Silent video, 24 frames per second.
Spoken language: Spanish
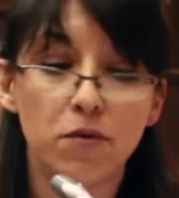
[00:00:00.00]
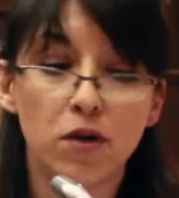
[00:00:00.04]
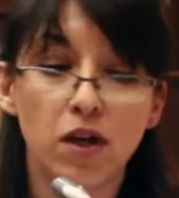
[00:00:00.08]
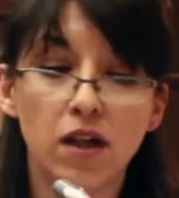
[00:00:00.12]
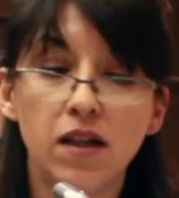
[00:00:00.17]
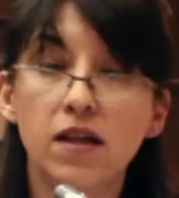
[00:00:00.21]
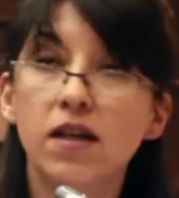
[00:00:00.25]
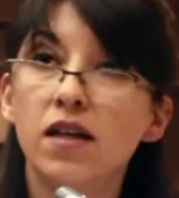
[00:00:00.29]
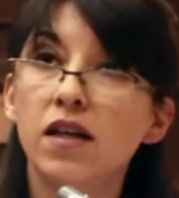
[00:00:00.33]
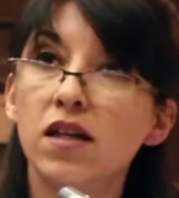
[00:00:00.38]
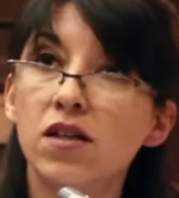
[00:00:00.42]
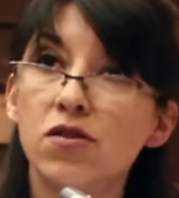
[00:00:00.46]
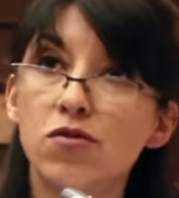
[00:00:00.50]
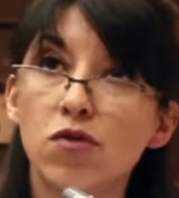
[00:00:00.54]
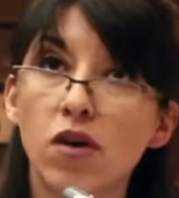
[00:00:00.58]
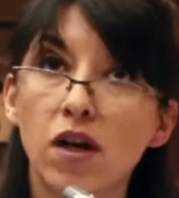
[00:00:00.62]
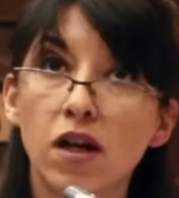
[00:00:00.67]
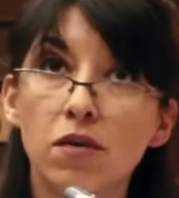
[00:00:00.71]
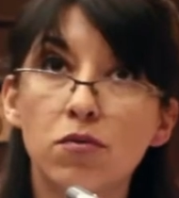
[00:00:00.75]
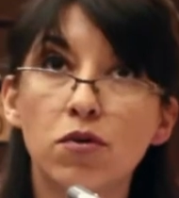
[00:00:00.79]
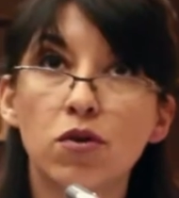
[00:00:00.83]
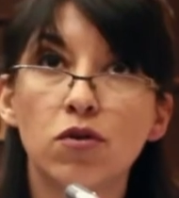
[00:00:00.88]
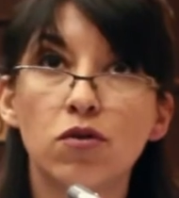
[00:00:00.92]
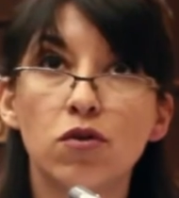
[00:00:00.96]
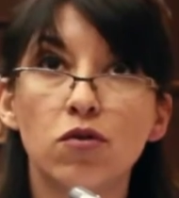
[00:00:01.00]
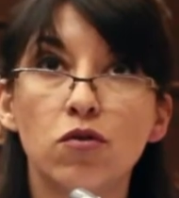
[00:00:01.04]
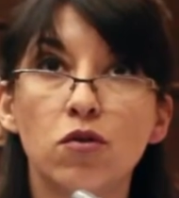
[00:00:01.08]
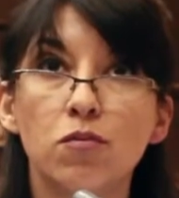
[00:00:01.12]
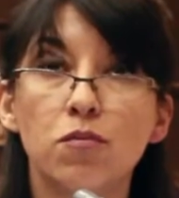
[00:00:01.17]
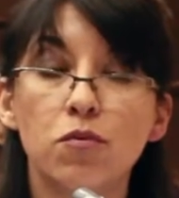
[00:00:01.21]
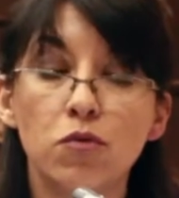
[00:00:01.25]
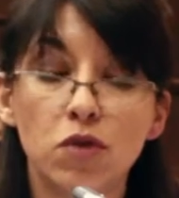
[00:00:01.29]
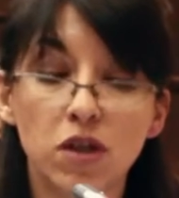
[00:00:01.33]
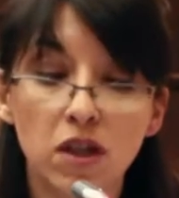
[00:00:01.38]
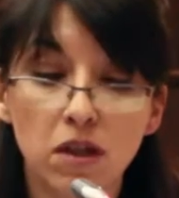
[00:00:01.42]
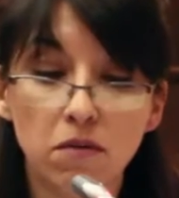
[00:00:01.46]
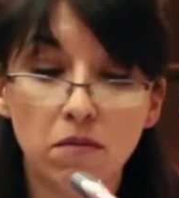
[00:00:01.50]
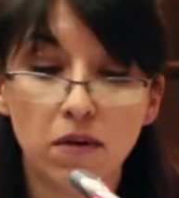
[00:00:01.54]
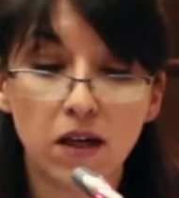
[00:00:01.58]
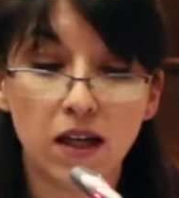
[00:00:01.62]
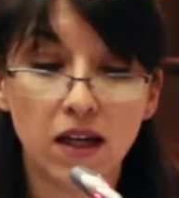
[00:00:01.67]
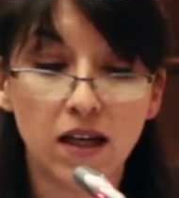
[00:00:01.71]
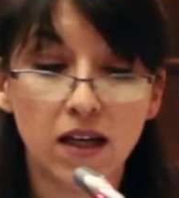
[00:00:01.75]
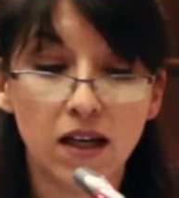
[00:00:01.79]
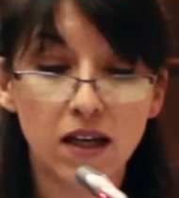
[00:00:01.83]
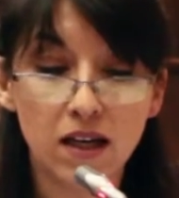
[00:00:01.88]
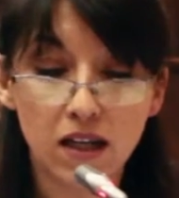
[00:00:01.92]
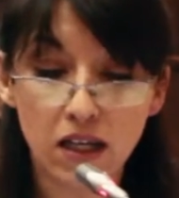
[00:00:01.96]
por el derecho al aborto no
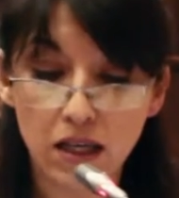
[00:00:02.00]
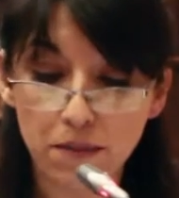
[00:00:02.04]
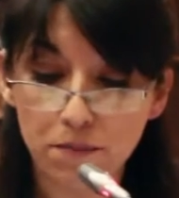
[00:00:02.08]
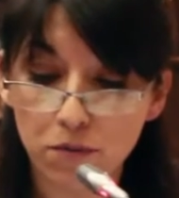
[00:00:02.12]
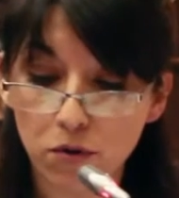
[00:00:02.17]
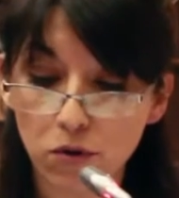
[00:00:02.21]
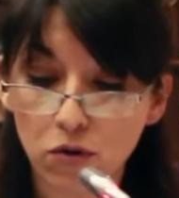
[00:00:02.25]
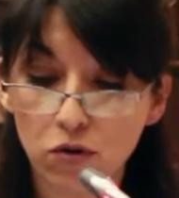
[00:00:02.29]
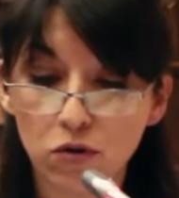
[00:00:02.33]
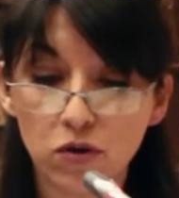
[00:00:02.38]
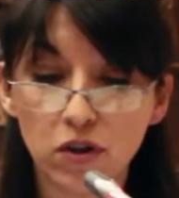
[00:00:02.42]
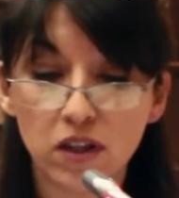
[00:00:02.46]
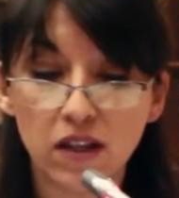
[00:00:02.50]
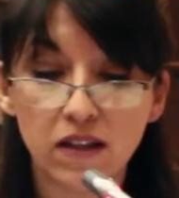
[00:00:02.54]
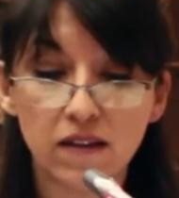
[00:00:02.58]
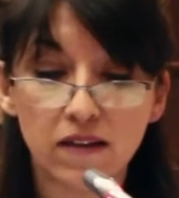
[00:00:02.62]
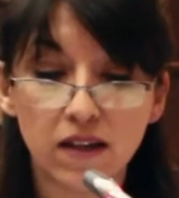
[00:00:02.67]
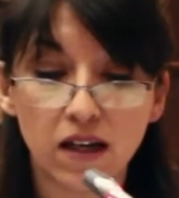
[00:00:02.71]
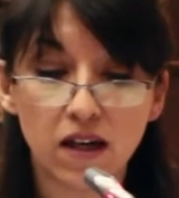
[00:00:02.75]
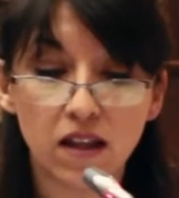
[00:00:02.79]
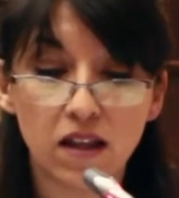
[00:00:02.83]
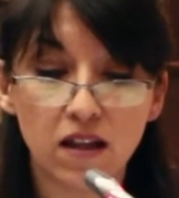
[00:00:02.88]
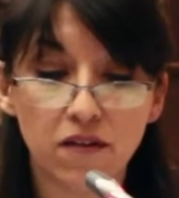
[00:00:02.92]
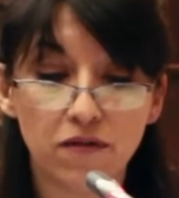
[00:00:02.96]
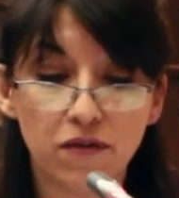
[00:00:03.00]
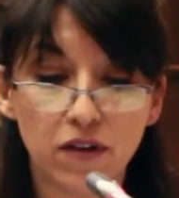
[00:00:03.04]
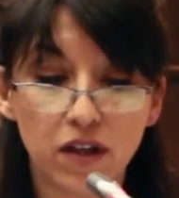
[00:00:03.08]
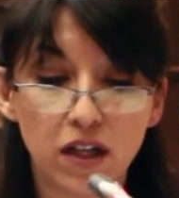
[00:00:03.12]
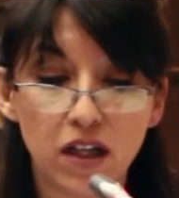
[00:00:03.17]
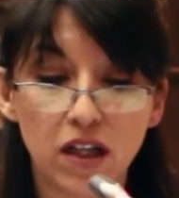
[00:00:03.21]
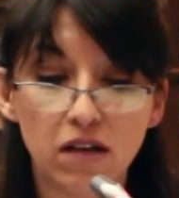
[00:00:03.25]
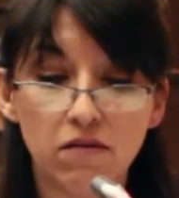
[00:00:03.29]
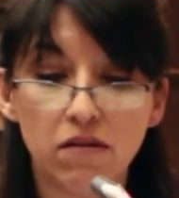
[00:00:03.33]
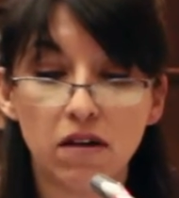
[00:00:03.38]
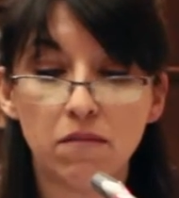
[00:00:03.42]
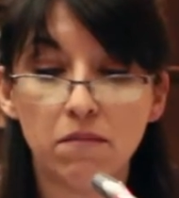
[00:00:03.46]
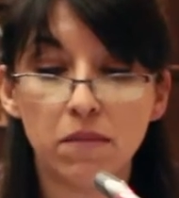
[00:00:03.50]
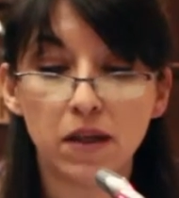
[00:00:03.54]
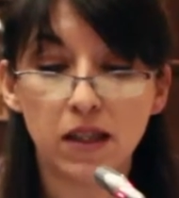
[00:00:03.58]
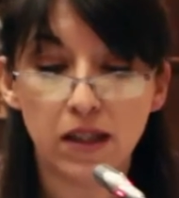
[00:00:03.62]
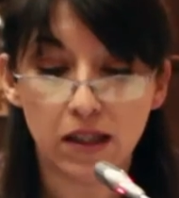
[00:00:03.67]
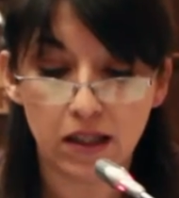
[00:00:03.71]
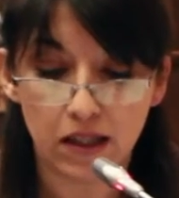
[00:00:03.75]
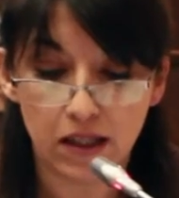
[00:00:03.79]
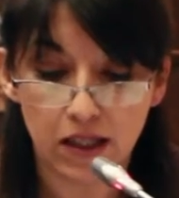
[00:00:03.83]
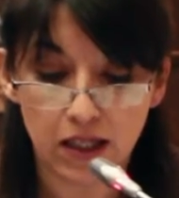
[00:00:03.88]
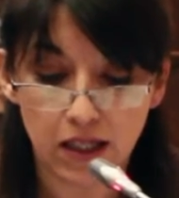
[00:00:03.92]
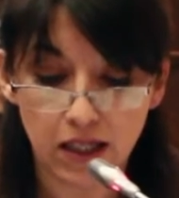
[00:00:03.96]
punible y por conquistar
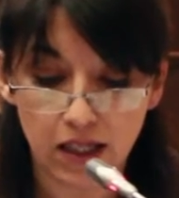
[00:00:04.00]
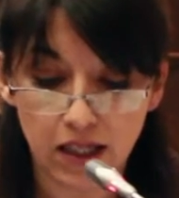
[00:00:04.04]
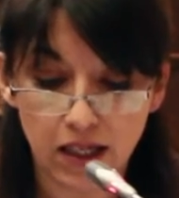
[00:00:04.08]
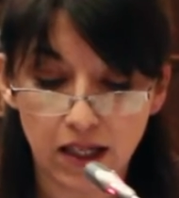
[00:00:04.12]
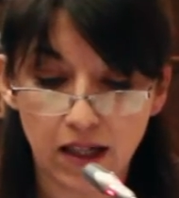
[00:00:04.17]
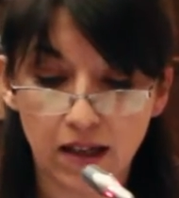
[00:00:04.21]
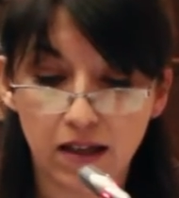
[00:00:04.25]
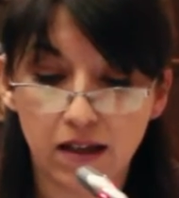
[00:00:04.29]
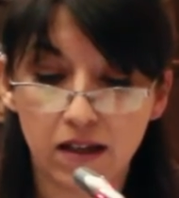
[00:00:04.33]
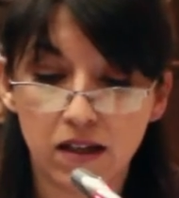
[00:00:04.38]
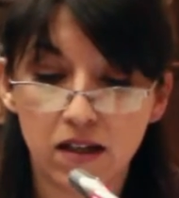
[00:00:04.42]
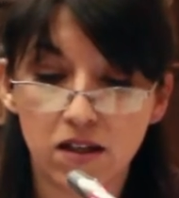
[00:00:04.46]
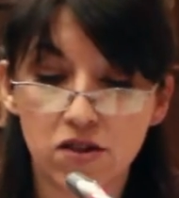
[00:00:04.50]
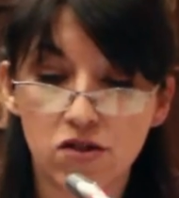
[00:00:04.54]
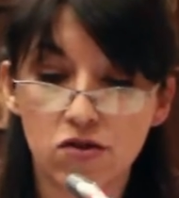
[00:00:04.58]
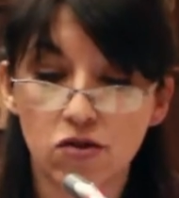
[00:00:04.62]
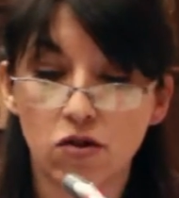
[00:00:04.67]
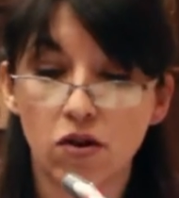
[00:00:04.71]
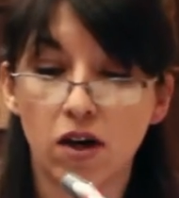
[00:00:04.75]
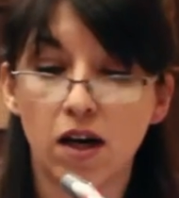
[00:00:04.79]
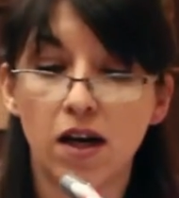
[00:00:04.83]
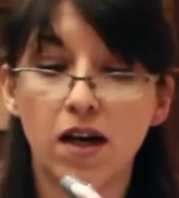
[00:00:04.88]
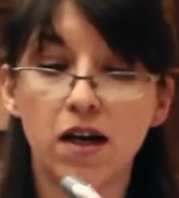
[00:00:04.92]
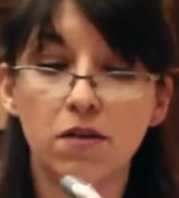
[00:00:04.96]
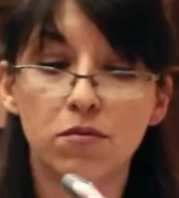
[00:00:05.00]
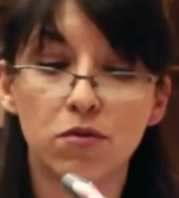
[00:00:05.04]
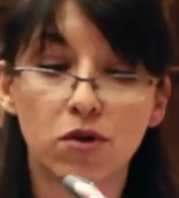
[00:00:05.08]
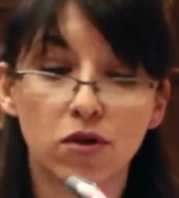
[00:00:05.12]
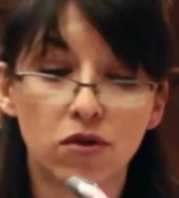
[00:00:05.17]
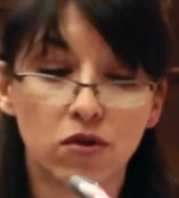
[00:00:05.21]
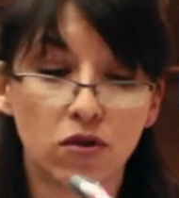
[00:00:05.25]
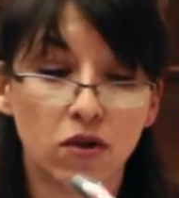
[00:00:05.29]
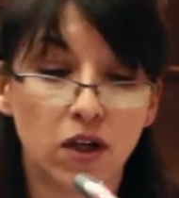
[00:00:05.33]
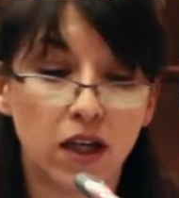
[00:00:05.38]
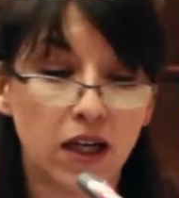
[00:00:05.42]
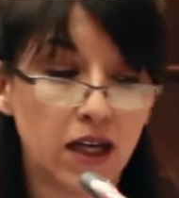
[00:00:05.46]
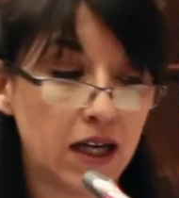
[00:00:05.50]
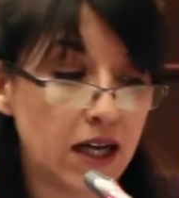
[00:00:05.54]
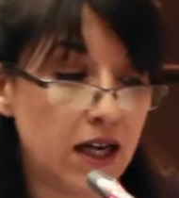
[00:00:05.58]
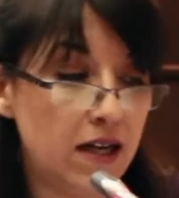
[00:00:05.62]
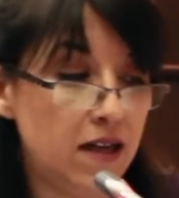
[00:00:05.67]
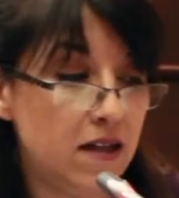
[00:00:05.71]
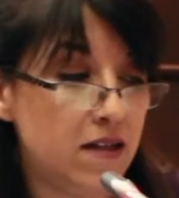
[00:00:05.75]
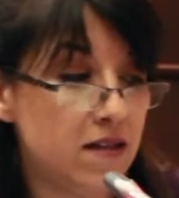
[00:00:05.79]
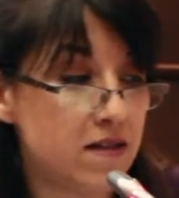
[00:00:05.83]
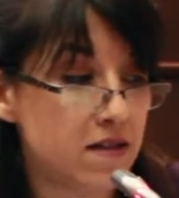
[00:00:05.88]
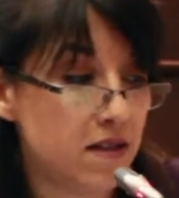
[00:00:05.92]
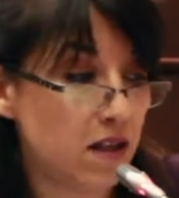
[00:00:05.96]
definitivamente el derecho al aborto
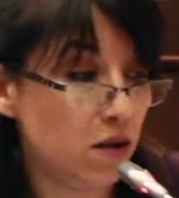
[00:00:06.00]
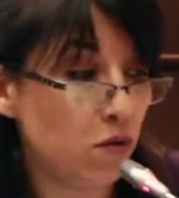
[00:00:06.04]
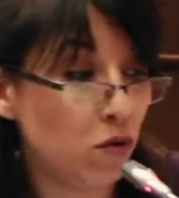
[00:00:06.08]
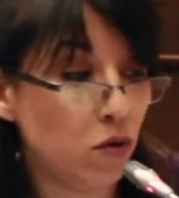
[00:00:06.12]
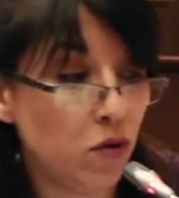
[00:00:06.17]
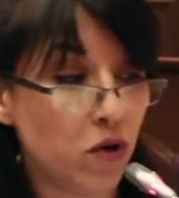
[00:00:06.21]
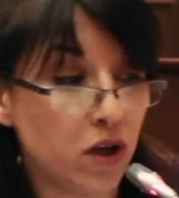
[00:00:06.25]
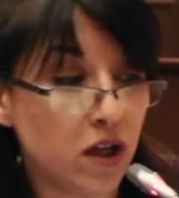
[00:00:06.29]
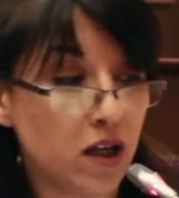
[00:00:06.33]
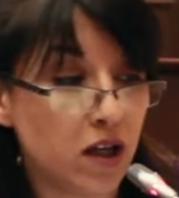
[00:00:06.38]
legal, seguro y